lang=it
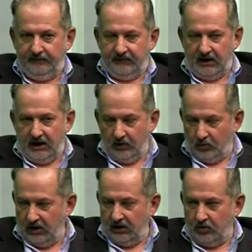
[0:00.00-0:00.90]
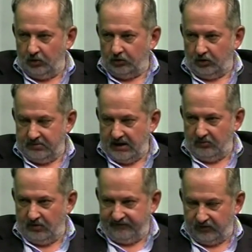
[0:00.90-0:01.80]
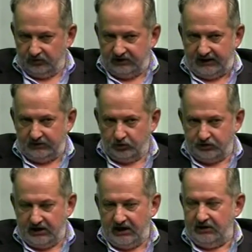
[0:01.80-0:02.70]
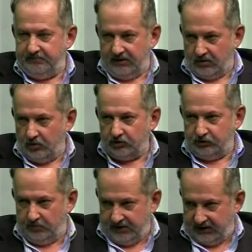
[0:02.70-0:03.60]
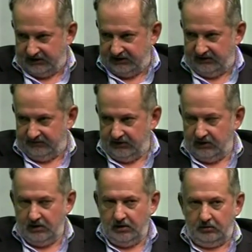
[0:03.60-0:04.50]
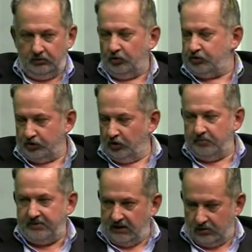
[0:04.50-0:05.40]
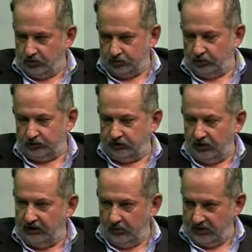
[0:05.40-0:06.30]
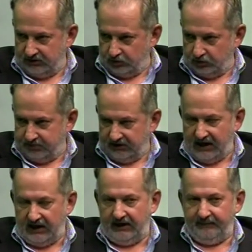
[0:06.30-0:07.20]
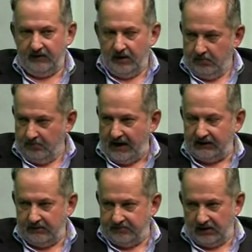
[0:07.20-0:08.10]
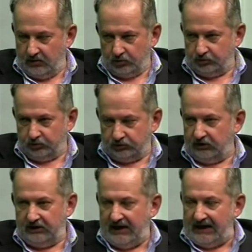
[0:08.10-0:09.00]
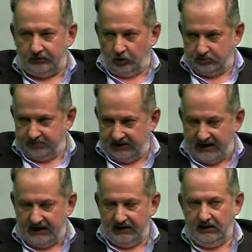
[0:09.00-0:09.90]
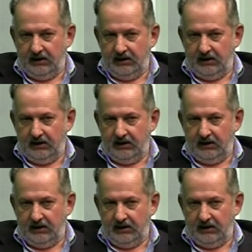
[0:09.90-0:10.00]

E in quell'incontro abbiamo affrontato già i percorsi operativi, mhm. non solo per la costruzione di questo ospedale, ma anche per la costruzione dell'altro ospedale,